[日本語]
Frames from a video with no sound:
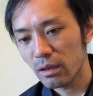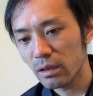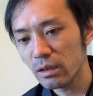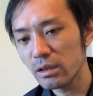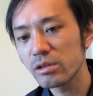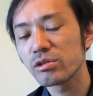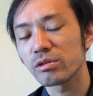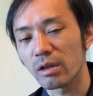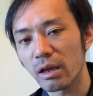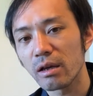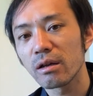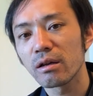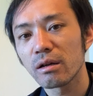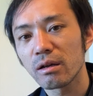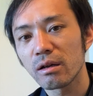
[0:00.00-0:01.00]
いいっすね
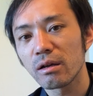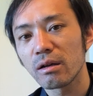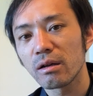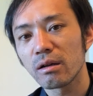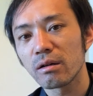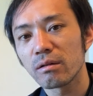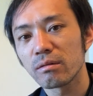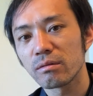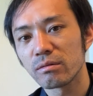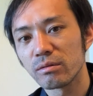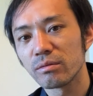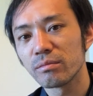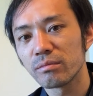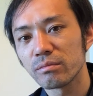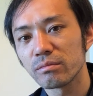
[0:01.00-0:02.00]
う
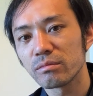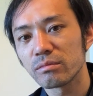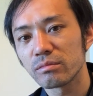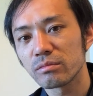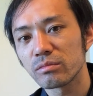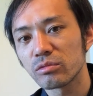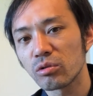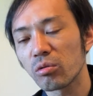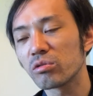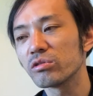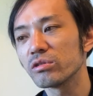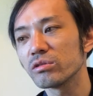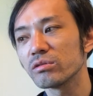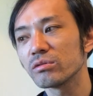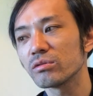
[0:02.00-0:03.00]
ん
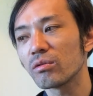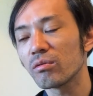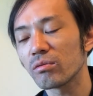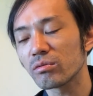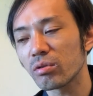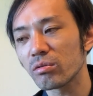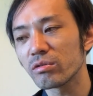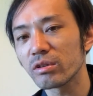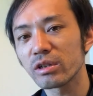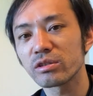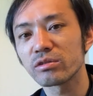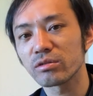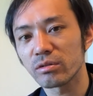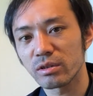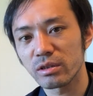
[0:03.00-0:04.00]
徳の徳が
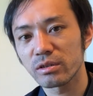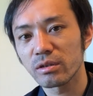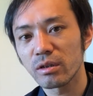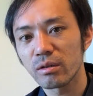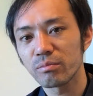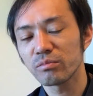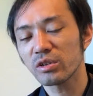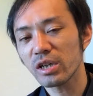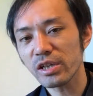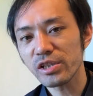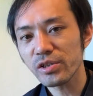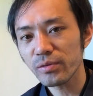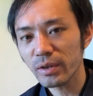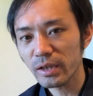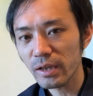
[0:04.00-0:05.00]
強いです
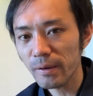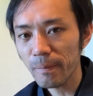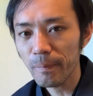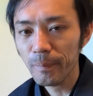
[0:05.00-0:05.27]
昔はね